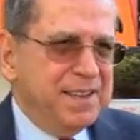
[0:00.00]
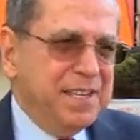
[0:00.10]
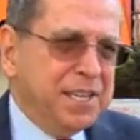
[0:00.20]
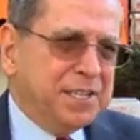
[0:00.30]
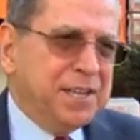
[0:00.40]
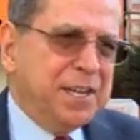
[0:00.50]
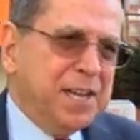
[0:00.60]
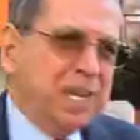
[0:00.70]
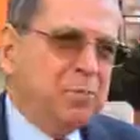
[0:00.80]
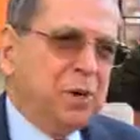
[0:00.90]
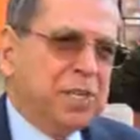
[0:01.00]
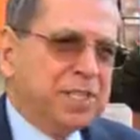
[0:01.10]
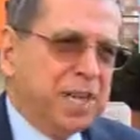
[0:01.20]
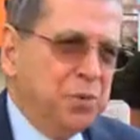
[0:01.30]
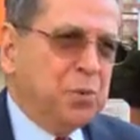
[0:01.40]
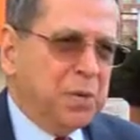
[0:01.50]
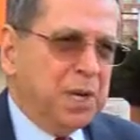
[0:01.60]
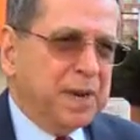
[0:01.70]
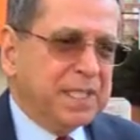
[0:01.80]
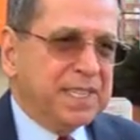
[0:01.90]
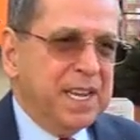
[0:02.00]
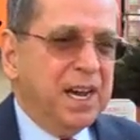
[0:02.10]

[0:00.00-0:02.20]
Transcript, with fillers: yetkili gelip o cezayı uygulamaz.